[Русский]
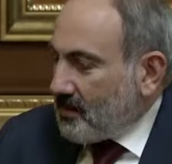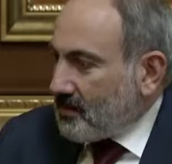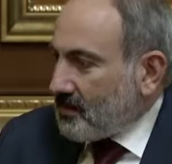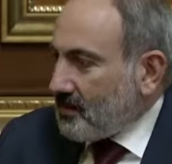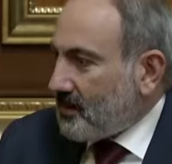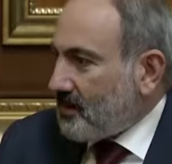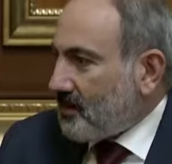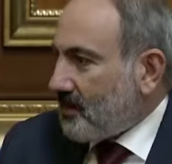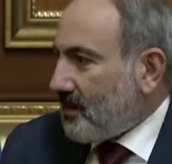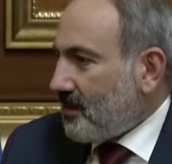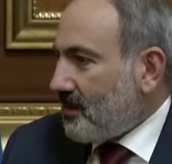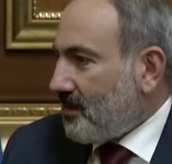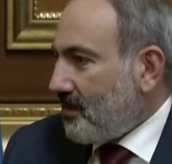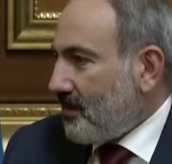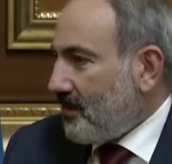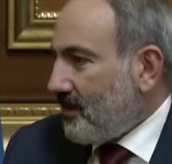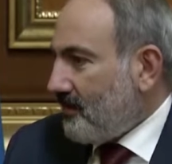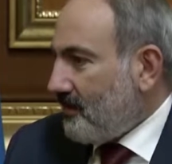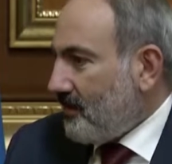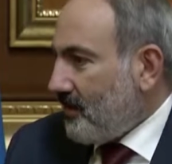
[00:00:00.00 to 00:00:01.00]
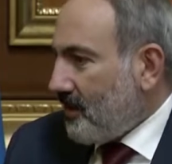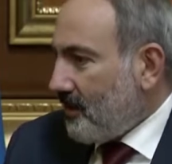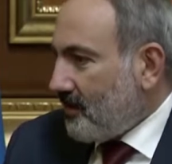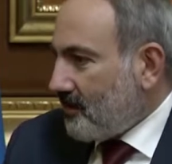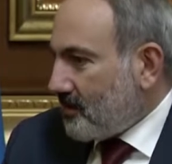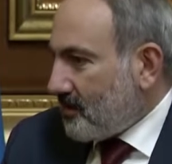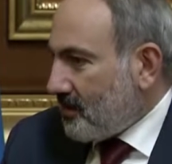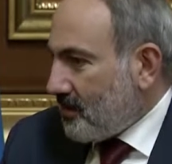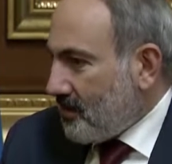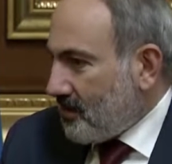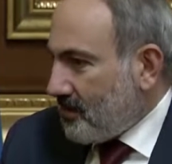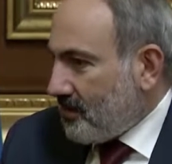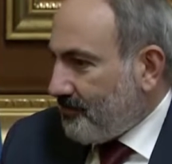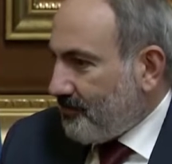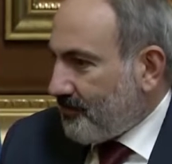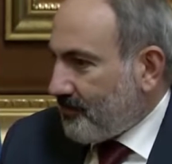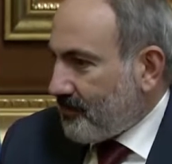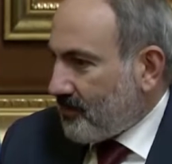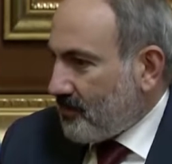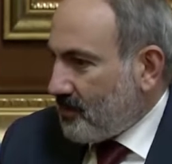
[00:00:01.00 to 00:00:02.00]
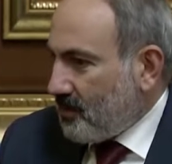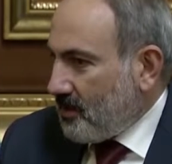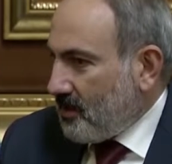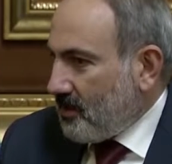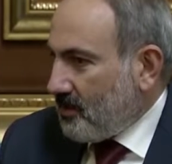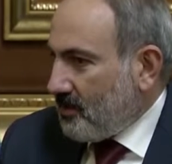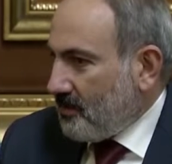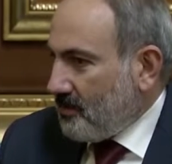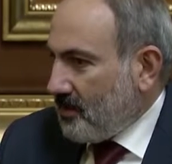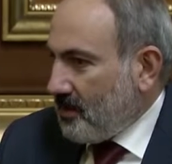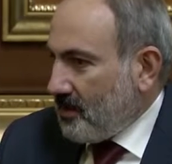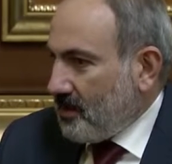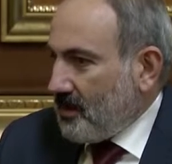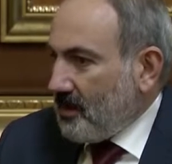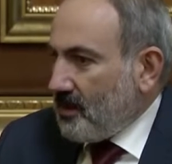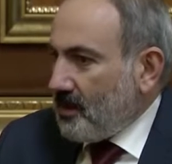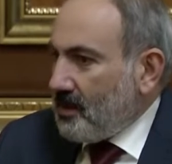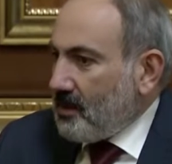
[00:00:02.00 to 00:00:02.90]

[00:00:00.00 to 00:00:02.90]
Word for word: Наши страны являются членами